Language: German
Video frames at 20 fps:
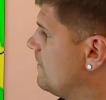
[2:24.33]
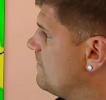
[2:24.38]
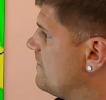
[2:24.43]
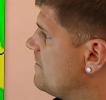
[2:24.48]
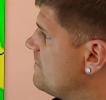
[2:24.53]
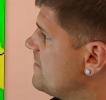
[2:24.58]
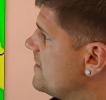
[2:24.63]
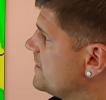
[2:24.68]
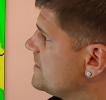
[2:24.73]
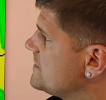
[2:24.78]

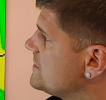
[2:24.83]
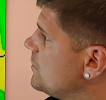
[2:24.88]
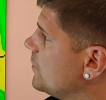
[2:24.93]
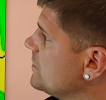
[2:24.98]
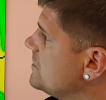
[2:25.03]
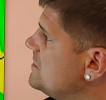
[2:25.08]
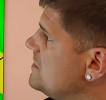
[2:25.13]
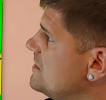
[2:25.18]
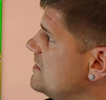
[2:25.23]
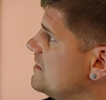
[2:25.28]
Wenn wir jetzt
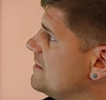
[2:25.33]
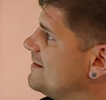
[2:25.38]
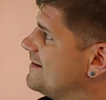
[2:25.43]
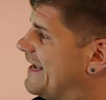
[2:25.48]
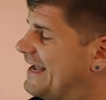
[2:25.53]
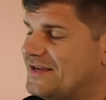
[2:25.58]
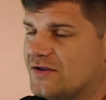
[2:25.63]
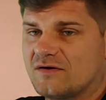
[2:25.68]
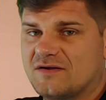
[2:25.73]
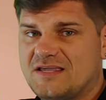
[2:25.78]
noch die
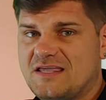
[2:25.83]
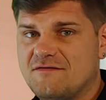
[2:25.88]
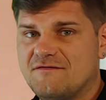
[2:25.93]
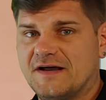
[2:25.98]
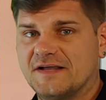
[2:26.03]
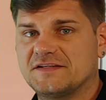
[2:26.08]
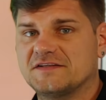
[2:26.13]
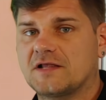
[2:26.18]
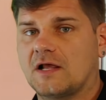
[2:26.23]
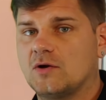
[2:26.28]

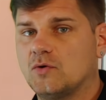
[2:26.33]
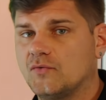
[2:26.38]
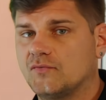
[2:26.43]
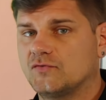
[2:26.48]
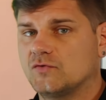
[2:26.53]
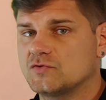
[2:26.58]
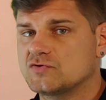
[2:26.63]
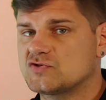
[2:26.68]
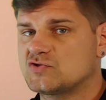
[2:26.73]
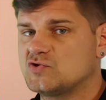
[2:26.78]
Energiewerte der
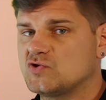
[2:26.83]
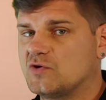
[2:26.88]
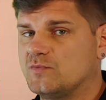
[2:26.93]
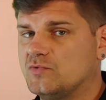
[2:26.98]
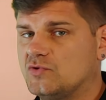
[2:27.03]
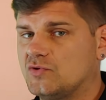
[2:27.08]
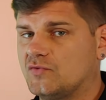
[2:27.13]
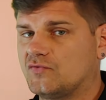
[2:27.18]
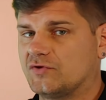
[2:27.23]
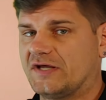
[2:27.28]
Luft uns zu
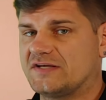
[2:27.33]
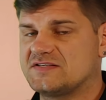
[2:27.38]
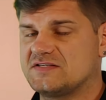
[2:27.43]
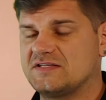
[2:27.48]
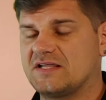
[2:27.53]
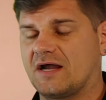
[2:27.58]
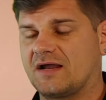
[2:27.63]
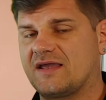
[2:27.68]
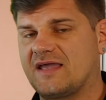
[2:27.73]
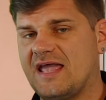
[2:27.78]
Gemüte führen,
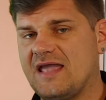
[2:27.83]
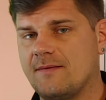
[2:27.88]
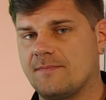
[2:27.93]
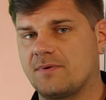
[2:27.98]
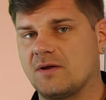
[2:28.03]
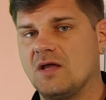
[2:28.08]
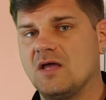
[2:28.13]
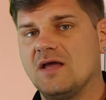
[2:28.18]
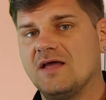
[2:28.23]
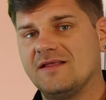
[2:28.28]
also der
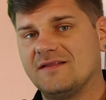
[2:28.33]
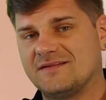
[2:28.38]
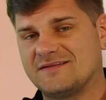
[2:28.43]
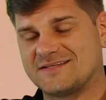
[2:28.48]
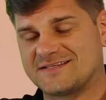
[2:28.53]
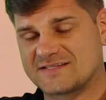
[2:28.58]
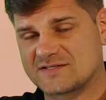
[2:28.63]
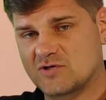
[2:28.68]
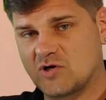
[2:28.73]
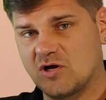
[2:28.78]
CAPE,
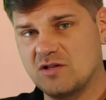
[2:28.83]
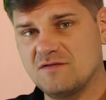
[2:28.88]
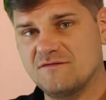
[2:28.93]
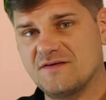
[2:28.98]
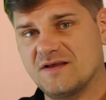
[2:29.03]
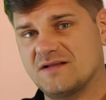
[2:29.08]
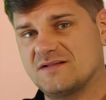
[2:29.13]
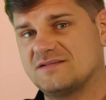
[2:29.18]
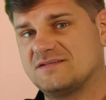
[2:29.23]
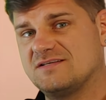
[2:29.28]
das
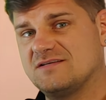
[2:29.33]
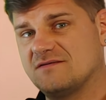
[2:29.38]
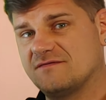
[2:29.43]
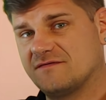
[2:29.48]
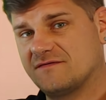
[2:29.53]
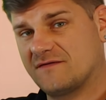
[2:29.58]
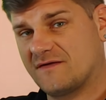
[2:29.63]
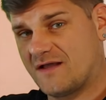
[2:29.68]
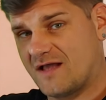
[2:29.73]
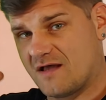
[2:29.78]

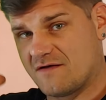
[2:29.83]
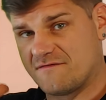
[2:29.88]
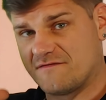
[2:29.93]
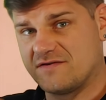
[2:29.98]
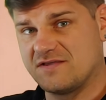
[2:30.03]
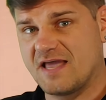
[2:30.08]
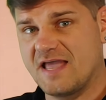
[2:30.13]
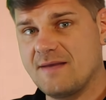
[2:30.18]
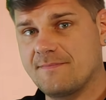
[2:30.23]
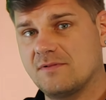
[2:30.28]
Convective
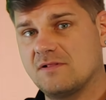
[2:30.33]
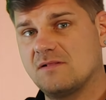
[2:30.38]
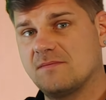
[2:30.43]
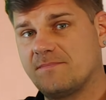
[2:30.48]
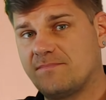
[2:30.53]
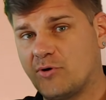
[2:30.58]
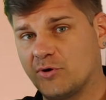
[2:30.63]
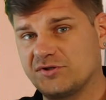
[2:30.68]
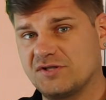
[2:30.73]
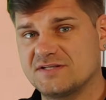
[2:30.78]
Available
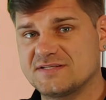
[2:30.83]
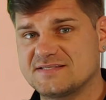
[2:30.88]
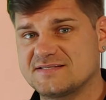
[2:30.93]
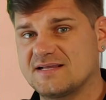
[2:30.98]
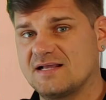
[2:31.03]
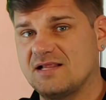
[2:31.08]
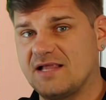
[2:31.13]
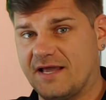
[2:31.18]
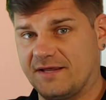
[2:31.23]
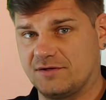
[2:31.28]

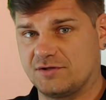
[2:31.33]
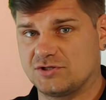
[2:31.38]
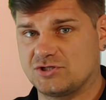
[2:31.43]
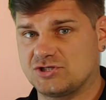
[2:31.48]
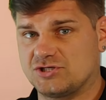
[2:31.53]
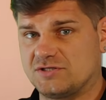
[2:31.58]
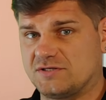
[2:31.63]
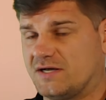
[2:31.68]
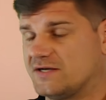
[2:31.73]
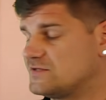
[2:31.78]
Potential
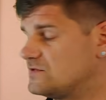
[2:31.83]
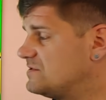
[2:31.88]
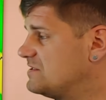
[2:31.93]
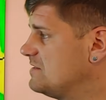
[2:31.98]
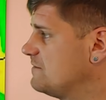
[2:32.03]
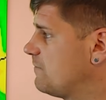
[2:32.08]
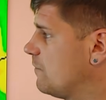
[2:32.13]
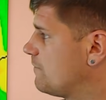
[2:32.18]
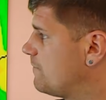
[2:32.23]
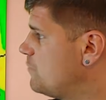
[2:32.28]
Energy, also
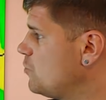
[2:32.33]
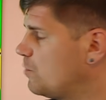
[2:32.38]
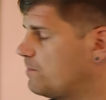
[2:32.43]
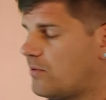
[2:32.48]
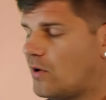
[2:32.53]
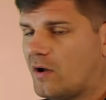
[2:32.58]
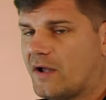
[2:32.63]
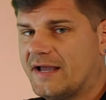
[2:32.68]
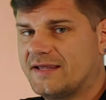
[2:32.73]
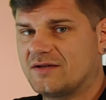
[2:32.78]
die
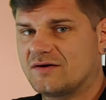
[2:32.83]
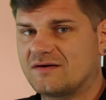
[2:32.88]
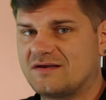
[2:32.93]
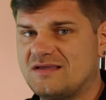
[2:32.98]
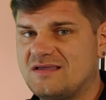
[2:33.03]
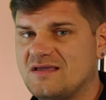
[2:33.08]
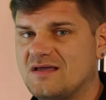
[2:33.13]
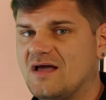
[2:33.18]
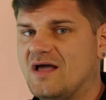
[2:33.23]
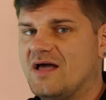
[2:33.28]
verfügbare
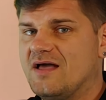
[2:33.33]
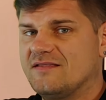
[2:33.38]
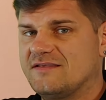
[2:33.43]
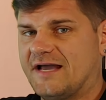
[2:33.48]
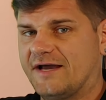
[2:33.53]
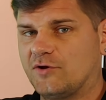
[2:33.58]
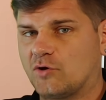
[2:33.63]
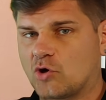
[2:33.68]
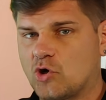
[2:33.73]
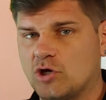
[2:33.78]
Energie,
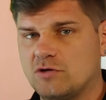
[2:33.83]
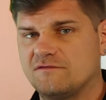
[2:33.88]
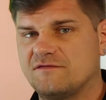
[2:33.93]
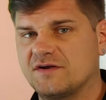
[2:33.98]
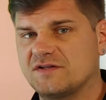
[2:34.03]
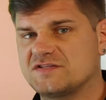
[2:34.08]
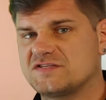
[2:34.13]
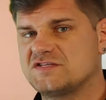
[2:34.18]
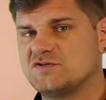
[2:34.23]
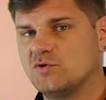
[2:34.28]
die einer
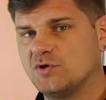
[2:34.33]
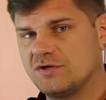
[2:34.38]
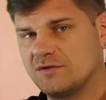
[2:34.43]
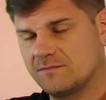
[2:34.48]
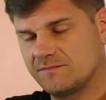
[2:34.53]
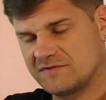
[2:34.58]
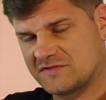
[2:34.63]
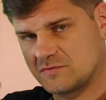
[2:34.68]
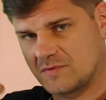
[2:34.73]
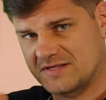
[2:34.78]

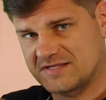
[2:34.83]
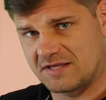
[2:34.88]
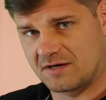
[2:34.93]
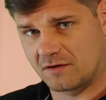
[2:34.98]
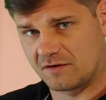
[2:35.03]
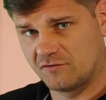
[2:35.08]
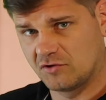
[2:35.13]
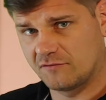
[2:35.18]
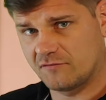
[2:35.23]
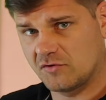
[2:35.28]
Konvektion bzw.
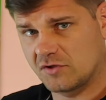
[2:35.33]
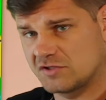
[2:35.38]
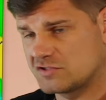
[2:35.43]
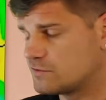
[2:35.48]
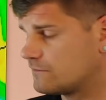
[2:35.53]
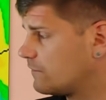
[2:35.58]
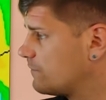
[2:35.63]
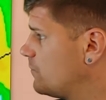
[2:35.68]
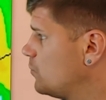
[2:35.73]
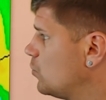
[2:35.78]
einer Gewitterwolke
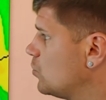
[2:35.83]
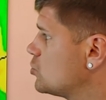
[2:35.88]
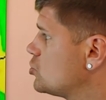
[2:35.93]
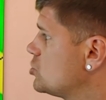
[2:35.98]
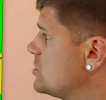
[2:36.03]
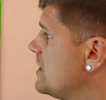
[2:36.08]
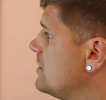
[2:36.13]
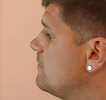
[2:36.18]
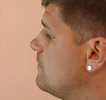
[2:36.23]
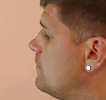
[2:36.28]
zur Verfügung
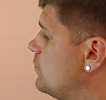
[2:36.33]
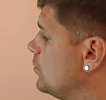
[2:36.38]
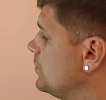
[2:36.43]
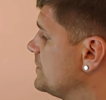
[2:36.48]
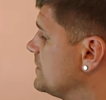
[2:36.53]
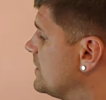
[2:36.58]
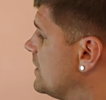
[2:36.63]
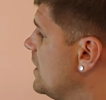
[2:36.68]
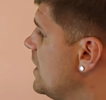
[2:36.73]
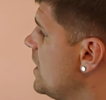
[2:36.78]
stehen
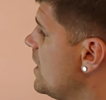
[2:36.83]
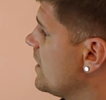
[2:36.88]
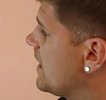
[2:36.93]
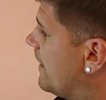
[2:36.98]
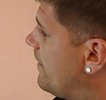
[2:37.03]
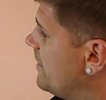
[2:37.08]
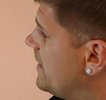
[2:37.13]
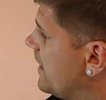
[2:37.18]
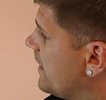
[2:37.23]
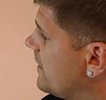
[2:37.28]
würde,
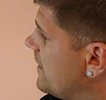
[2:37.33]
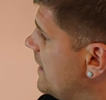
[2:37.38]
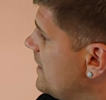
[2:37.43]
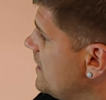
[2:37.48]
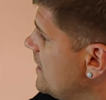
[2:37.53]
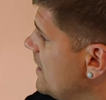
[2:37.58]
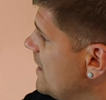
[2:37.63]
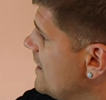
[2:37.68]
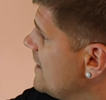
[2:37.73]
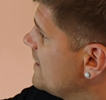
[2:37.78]
kann man
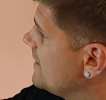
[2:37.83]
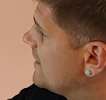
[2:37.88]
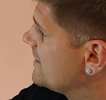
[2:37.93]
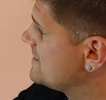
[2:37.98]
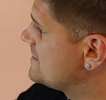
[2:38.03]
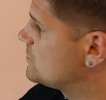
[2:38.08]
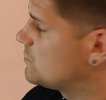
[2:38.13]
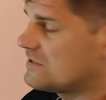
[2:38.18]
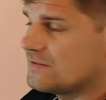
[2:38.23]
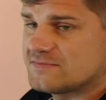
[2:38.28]
erkennen,
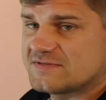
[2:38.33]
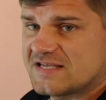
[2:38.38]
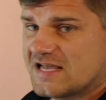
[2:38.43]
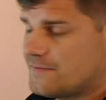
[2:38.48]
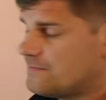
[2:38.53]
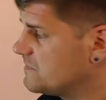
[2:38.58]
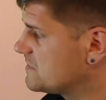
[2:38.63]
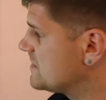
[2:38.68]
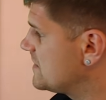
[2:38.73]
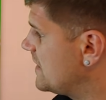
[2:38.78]
dass zu demselben